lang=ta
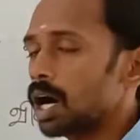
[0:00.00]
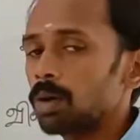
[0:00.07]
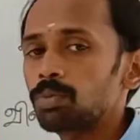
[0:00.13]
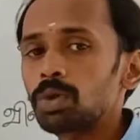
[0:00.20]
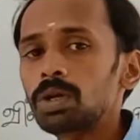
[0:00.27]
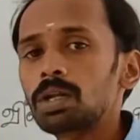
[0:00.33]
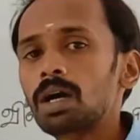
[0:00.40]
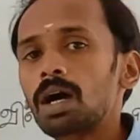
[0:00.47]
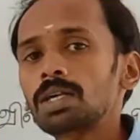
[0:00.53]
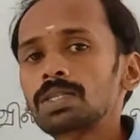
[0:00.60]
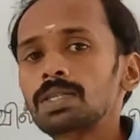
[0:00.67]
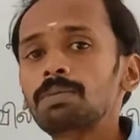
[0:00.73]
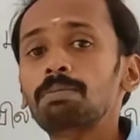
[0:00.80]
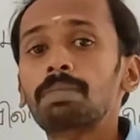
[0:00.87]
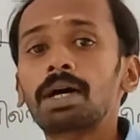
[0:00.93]
அப்துல்
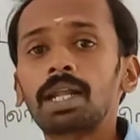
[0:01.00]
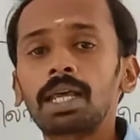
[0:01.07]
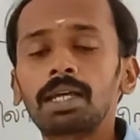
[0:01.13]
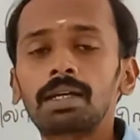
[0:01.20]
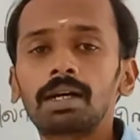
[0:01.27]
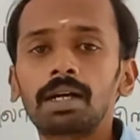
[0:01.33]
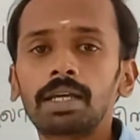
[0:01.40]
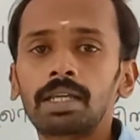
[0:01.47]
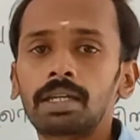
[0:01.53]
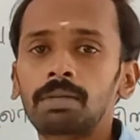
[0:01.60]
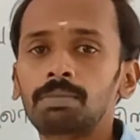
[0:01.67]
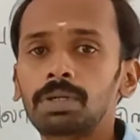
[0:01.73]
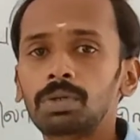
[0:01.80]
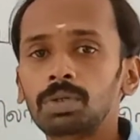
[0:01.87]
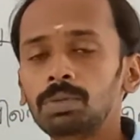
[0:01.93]
காசிம் மறைக்காயர்
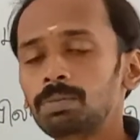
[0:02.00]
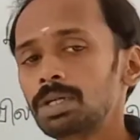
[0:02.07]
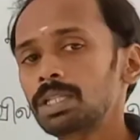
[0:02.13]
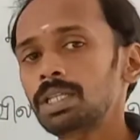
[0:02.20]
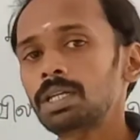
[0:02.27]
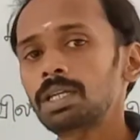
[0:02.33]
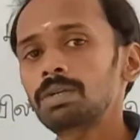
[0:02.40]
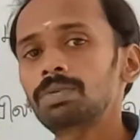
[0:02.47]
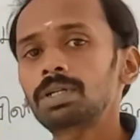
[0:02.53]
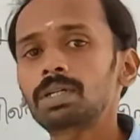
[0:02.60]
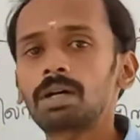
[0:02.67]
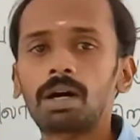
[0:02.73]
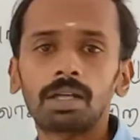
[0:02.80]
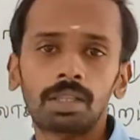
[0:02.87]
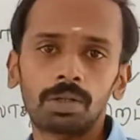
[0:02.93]
என்பவரும் பார்த்தீங்கன்னா
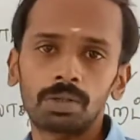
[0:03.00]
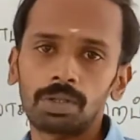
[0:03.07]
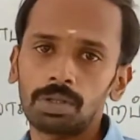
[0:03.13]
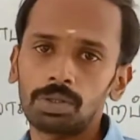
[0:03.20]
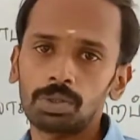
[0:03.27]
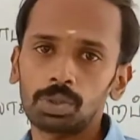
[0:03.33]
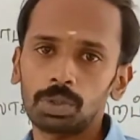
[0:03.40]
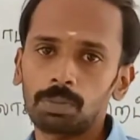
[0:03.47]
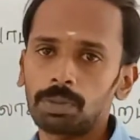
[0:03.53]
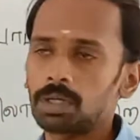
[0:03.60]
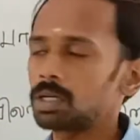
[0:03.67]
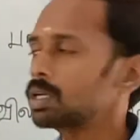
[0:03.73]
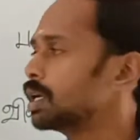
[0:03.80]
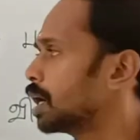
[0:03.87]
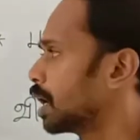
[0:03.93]
இவருக்கு ஆதரவு
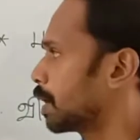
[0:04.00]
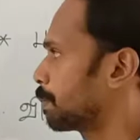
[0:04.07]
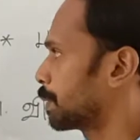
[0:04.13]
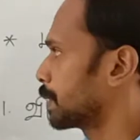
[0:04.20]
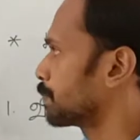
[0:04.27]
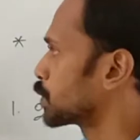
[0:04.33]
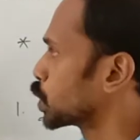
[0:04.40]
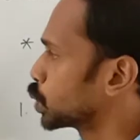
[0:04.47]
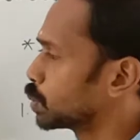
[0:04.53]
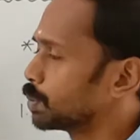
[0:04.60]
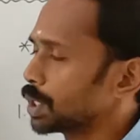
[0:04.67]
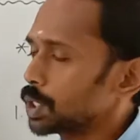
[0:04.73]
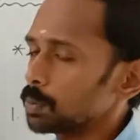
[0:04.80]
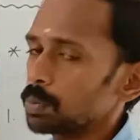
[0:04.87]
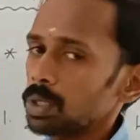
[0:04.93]
தெரிவிச்சிருப்பார் அப்போ
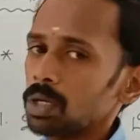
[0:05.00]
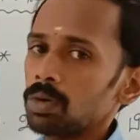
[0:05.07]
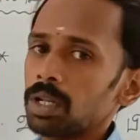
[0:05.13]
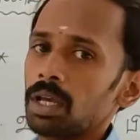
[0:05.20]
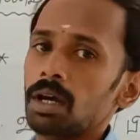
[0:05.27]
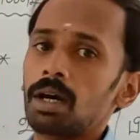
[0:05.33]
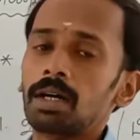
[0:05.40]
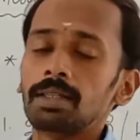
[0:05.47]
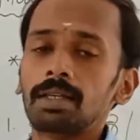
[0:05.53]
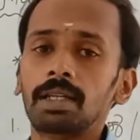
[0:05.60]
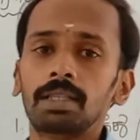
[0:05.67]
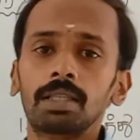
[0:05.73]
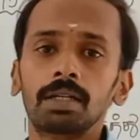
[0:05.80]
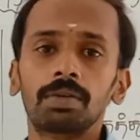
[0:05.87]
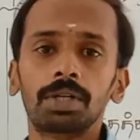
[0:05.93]
உமரு புலவரை
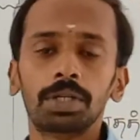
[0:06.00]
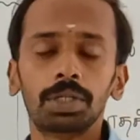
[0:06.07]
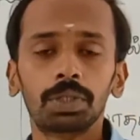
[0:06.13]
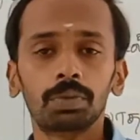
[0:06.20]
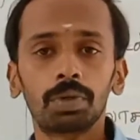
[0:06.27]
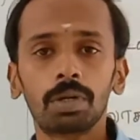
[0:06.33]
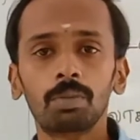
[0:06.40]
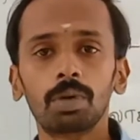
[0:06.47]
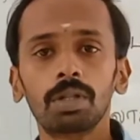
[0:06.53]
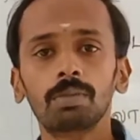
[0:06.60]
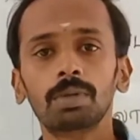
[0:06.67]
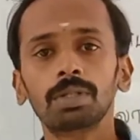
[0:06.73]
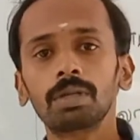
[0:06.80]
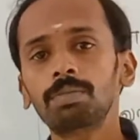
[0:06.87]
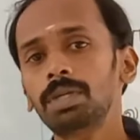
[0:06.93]
ஆதரித்தவர் என்று வரும்பொழுது
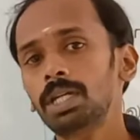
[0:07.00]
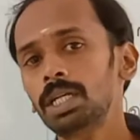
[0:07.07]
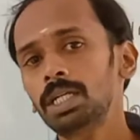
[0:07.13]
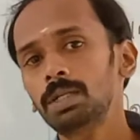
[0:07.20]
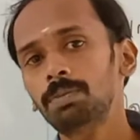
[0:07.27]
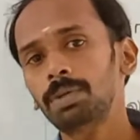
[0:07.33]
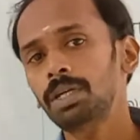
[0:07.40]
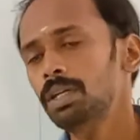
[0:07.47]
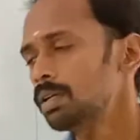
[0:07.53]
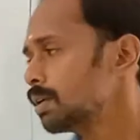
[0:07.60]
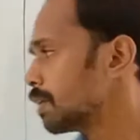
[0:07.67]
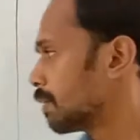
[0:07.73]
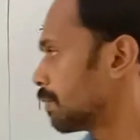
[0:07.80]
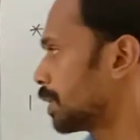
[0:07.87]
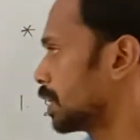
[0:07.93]
மொத்தம் இரண்டு பேர்
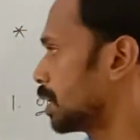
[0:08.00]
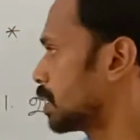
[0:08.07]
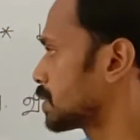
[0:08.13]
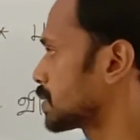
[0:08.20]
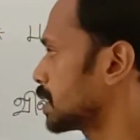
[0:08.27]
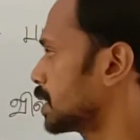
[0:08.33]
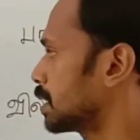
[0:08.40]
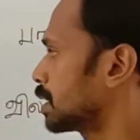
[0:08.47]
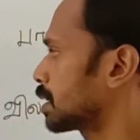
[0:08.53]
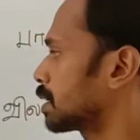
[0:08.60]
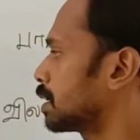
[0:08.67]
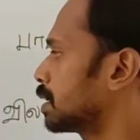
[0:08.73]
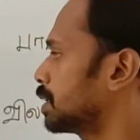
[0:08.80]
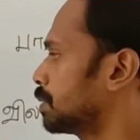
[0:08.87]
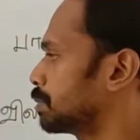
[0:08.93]
வள்ளல்
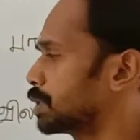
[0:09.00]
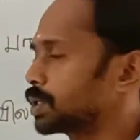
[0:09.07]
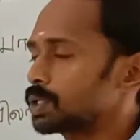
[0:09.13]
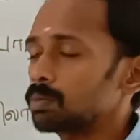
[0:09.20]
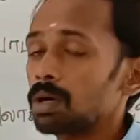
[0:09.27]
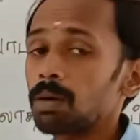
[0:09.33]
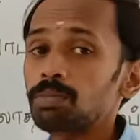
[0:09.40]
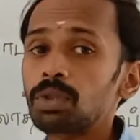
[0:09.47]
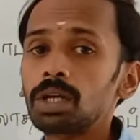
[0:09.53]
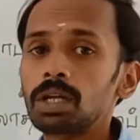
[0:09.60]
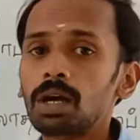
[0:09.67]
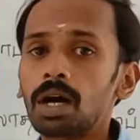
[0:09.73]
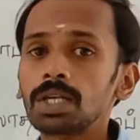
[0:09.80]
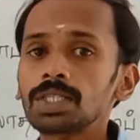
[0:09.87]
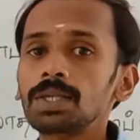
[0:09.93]
சீதகாதி மற்றும் அப்துல்
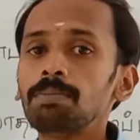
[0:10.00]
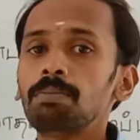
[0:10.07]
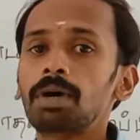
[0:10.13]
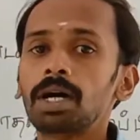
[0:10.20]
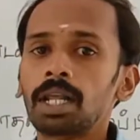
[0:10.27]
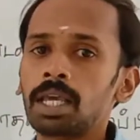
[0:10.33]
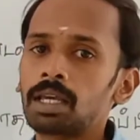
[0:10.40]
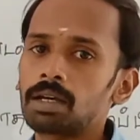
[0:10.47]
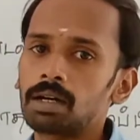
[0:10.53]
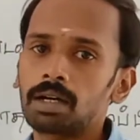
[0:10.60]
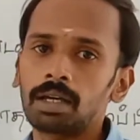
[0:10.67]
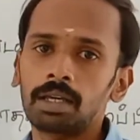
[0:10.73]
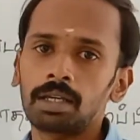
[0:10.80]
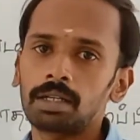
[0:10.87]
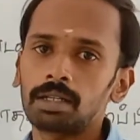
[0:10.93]
காசிம்
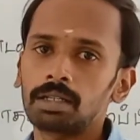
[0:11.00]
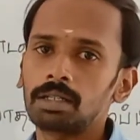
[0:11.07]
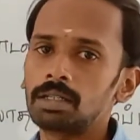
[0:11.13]
மறைக்காயர்